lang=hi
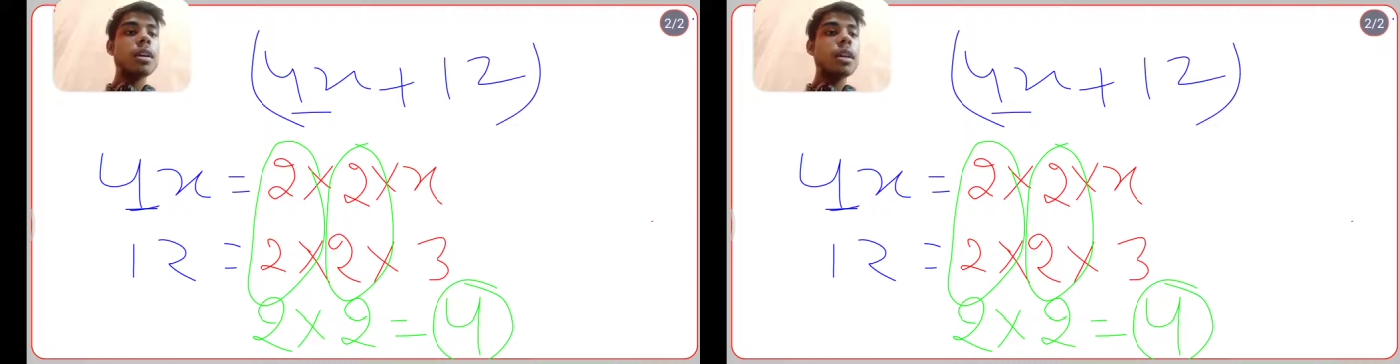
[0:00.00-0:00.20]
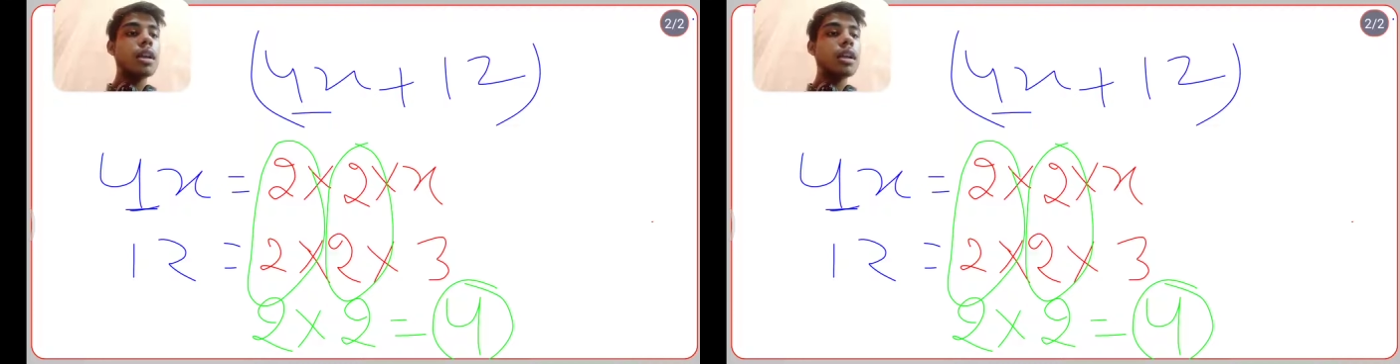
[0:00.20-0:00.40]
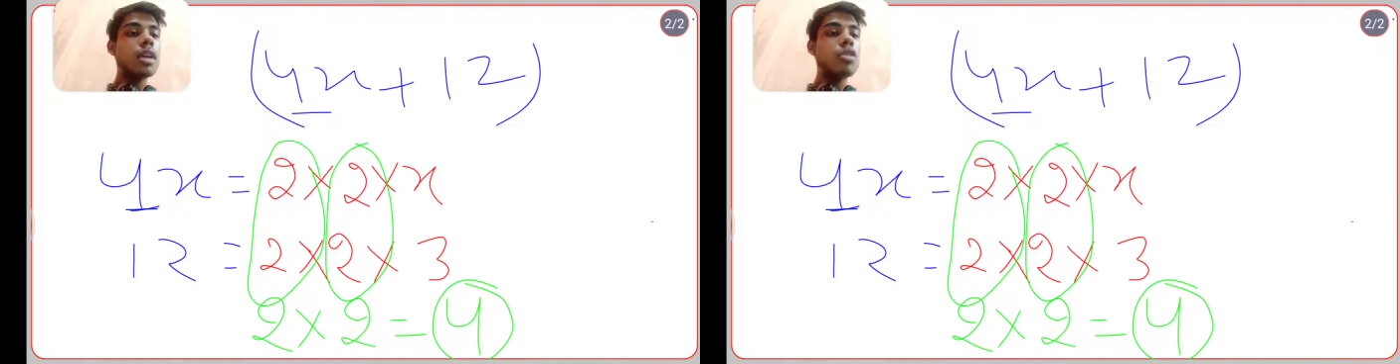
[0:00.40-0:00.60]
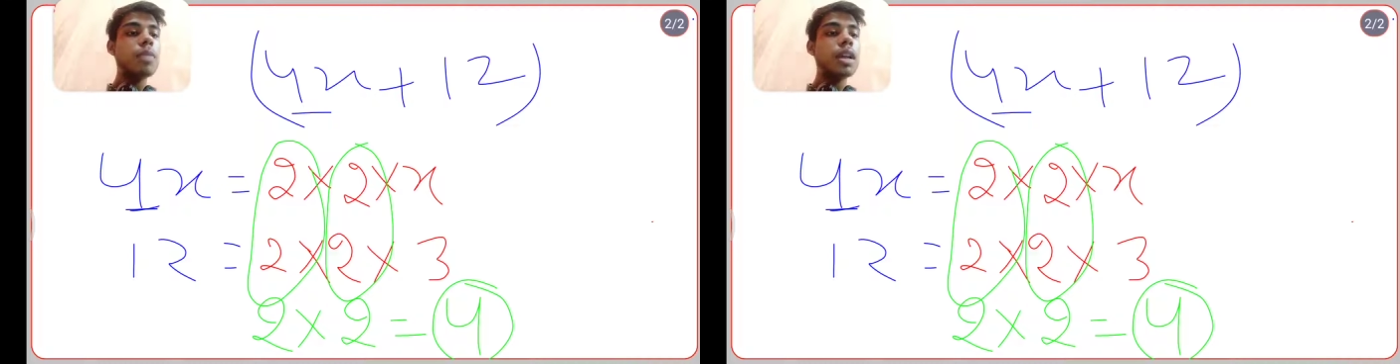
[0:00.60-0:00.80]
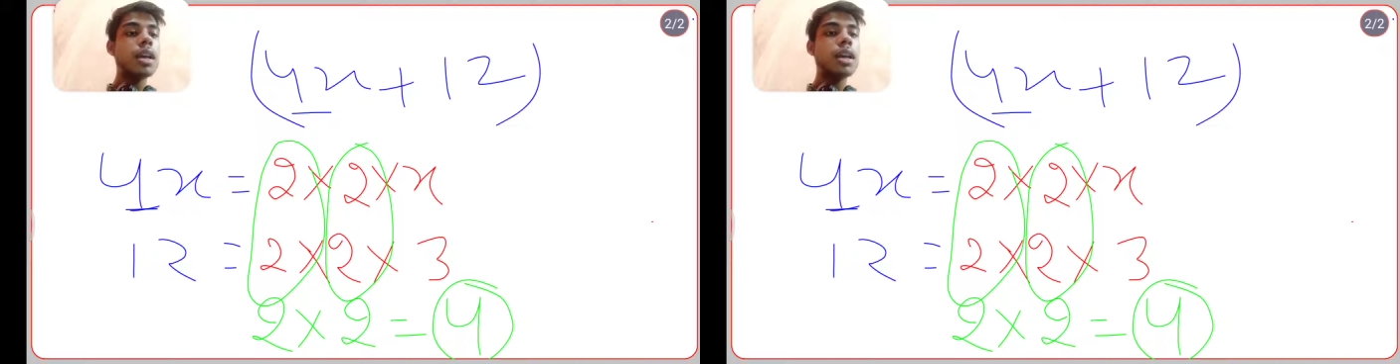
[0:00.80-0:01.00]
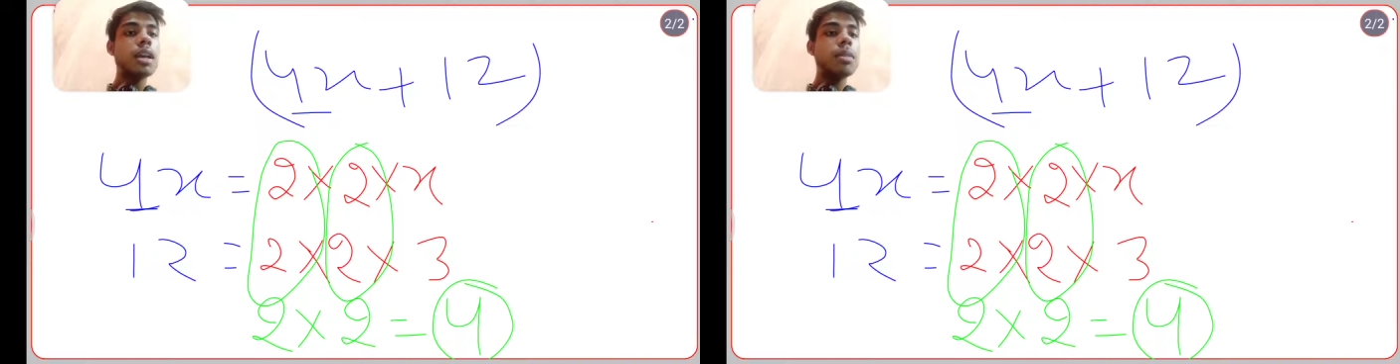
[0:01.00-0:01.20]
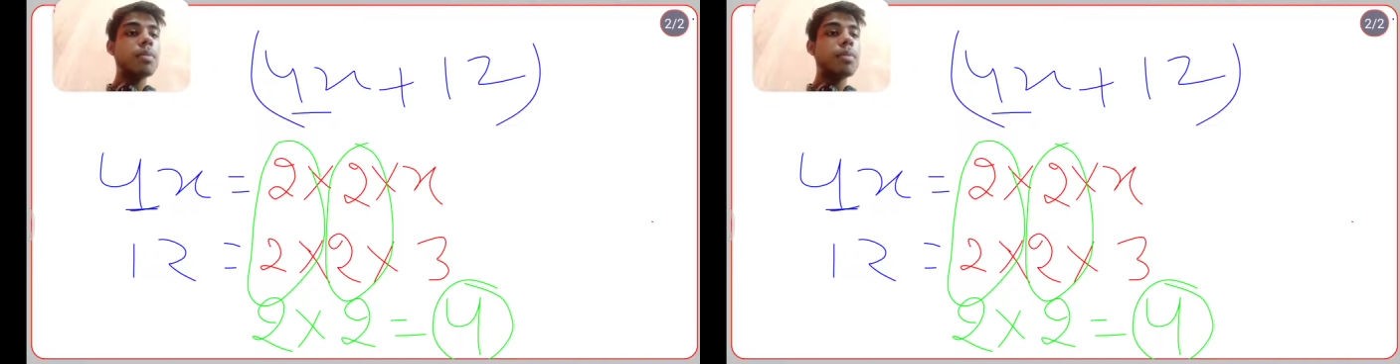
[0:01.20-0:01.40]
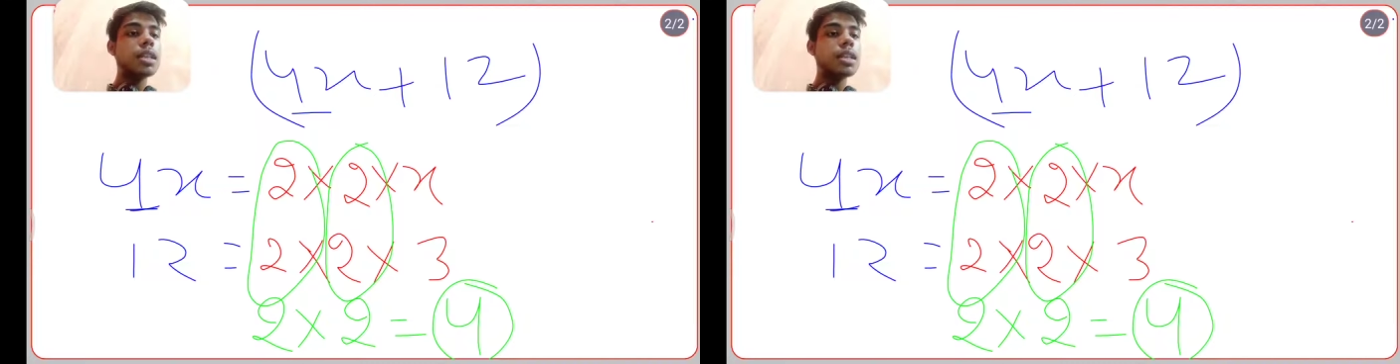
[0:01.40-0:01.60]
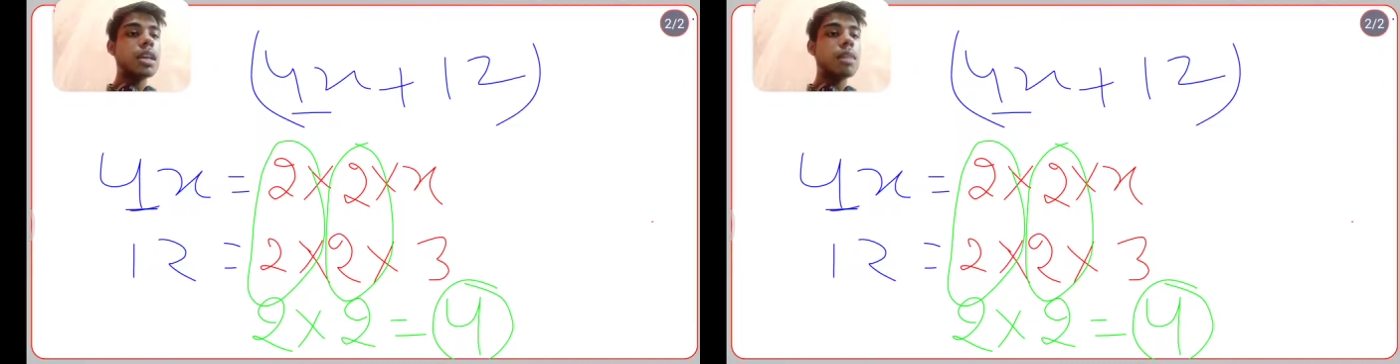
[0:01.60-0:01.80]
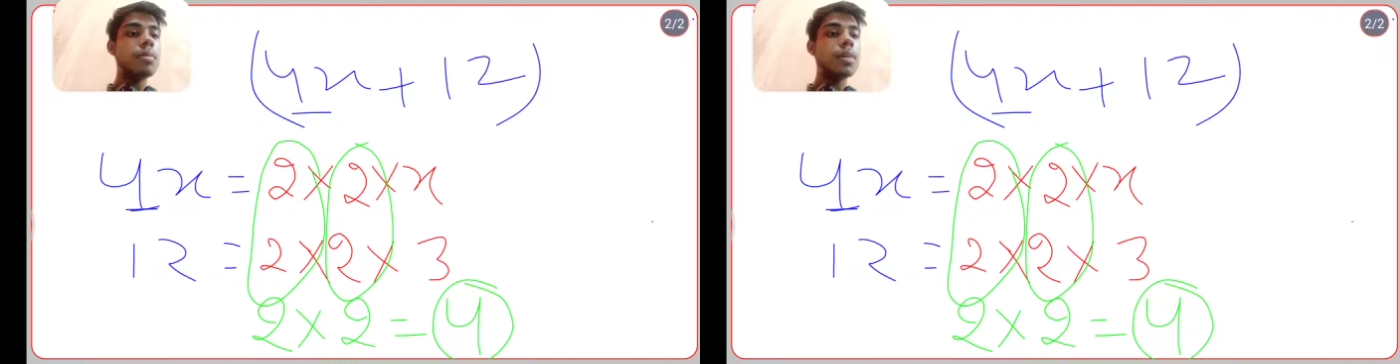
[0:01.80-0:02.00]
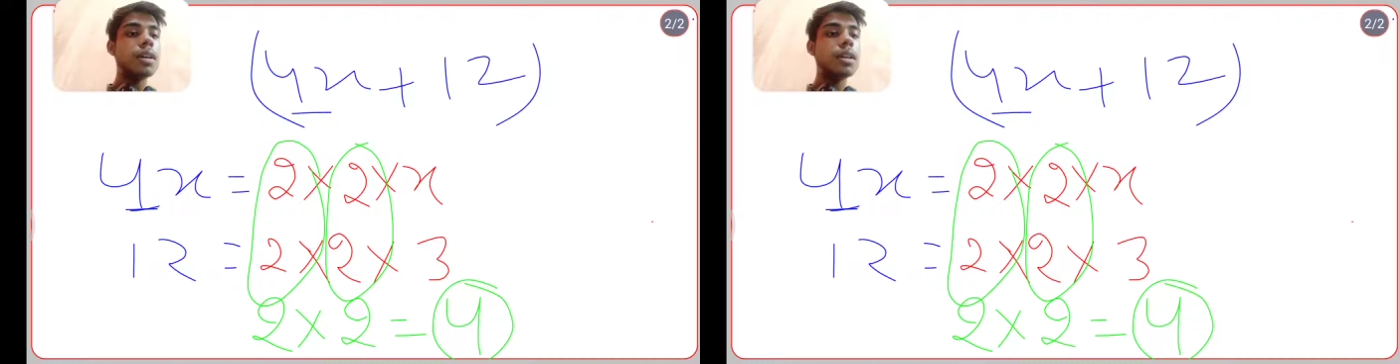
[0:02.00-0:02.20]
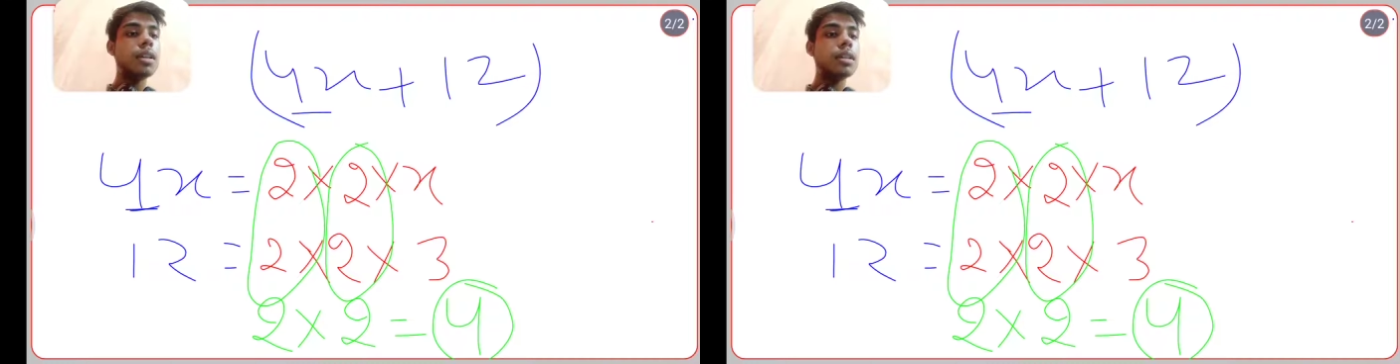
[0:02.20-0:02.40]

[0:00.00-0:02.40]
क्या कॉमन आ गया आपके पास यहाँ पर